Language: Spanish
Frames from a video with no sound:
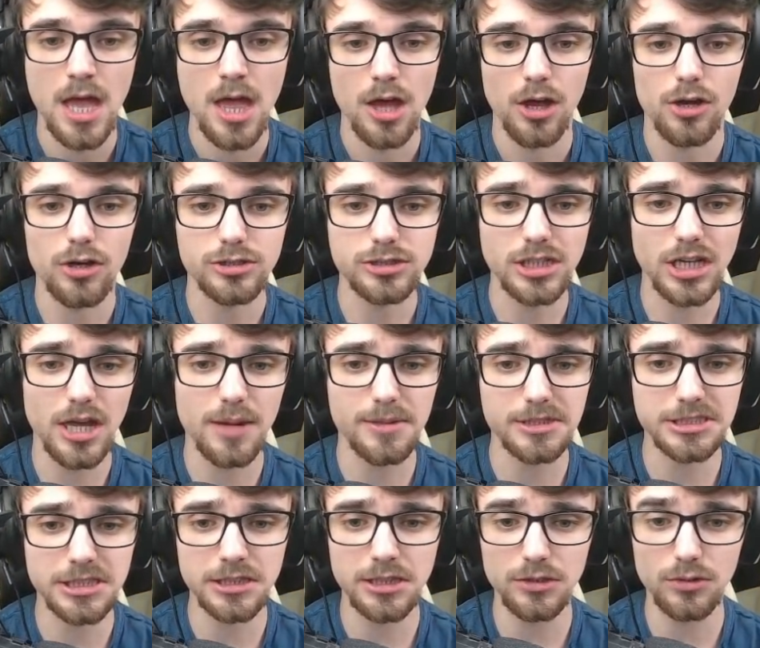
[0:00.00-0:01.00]
Cosa que es
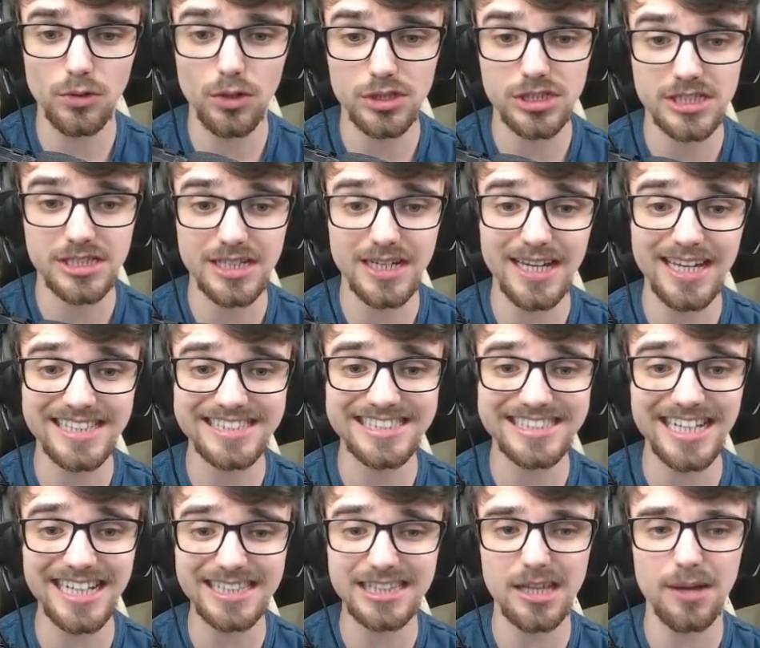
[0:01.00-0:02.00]
bastante curiosa, tienen
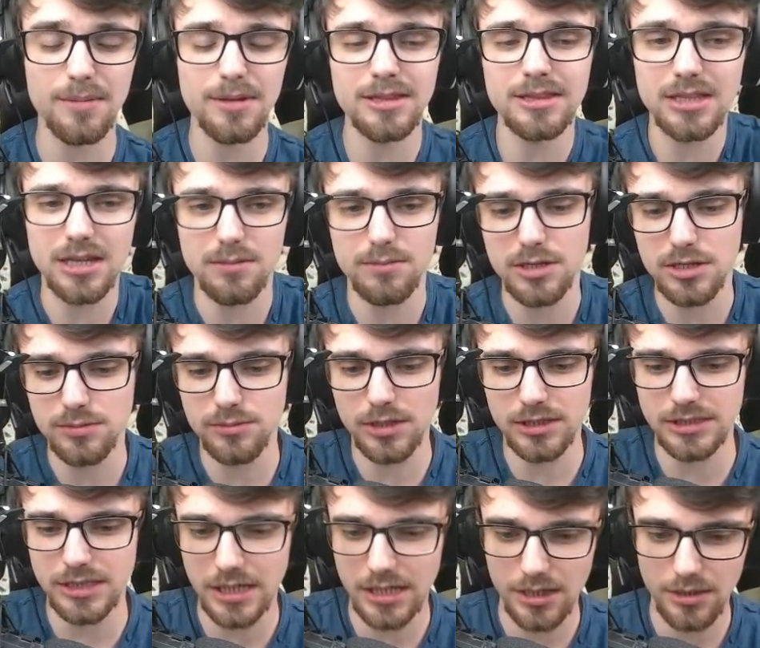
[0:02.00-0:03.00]
exactamente el mismo
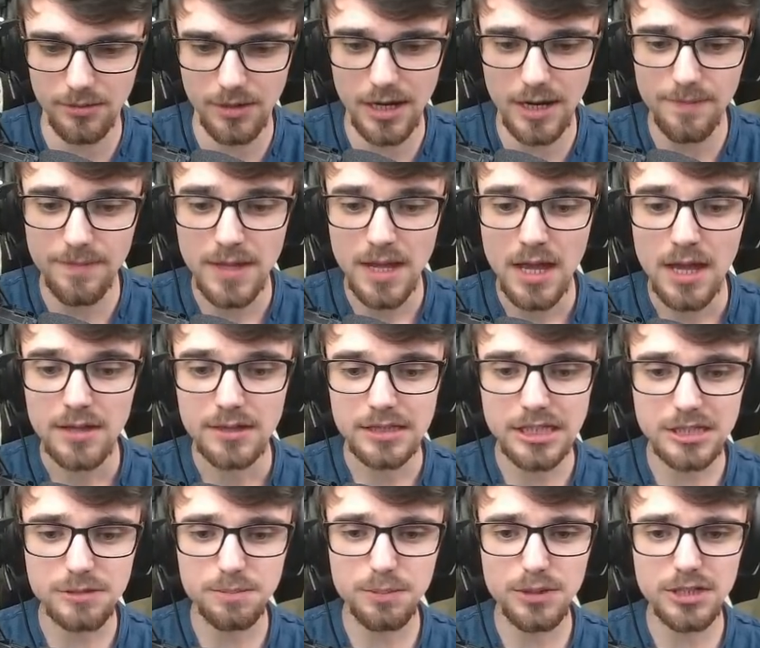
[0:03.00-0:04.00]
ataque, ¿vale?
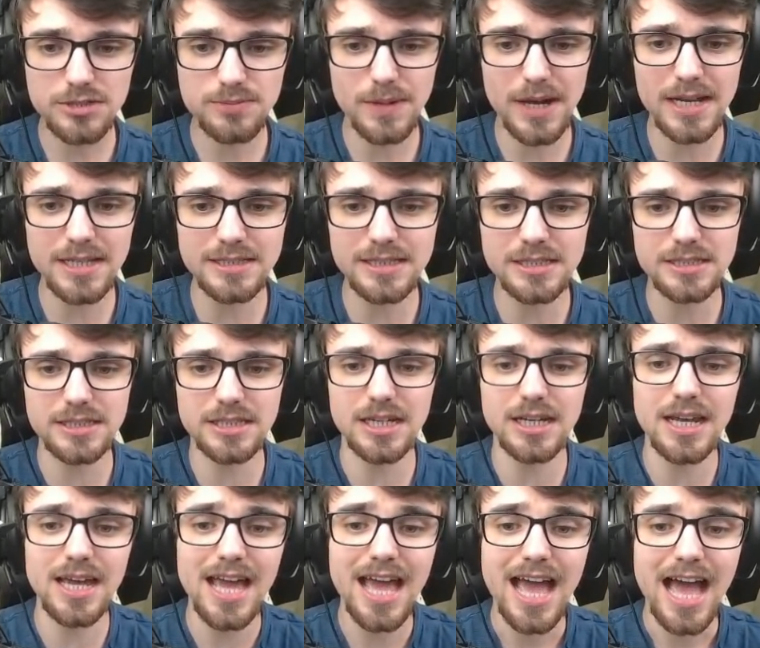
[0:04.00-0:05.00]
Después Valenti
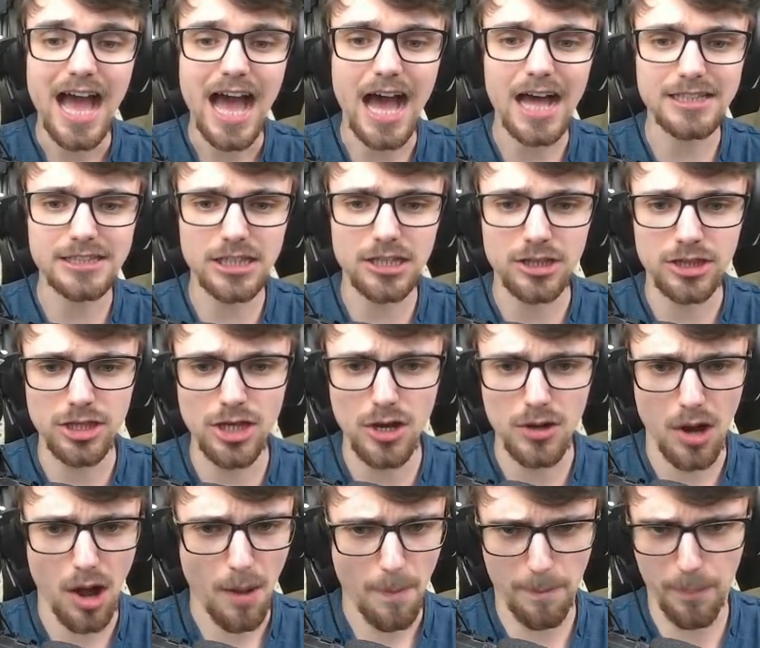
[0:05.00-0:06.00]
tiene,
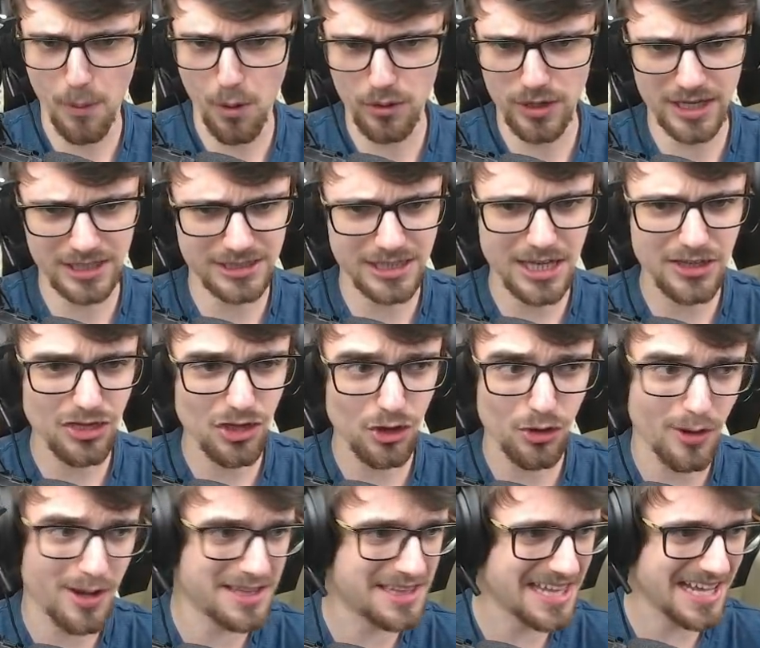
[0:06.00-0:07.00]
atención, puñetazo
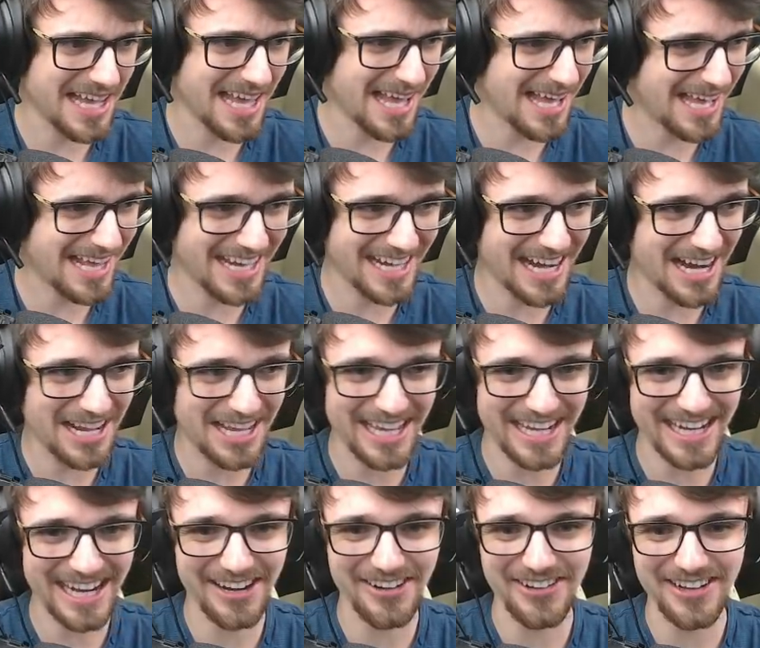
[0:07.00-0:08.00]
cohete, que, que
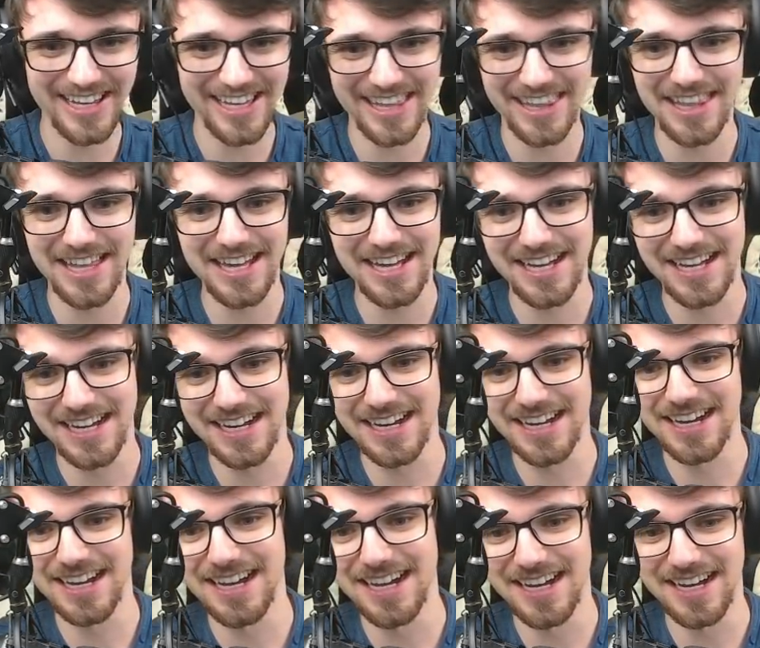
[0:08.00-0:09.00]
raro
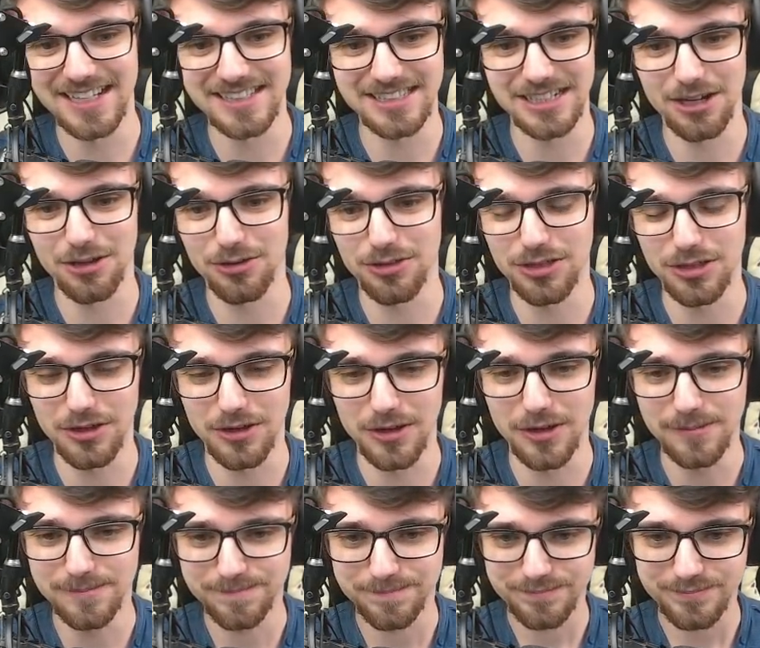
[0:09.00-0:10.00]
queda traducido,
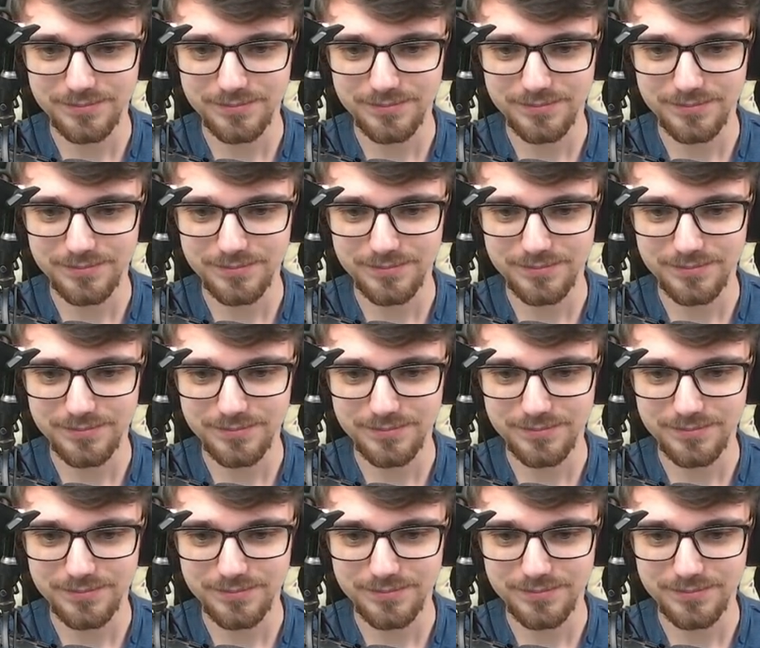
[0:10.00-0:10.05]
¿no?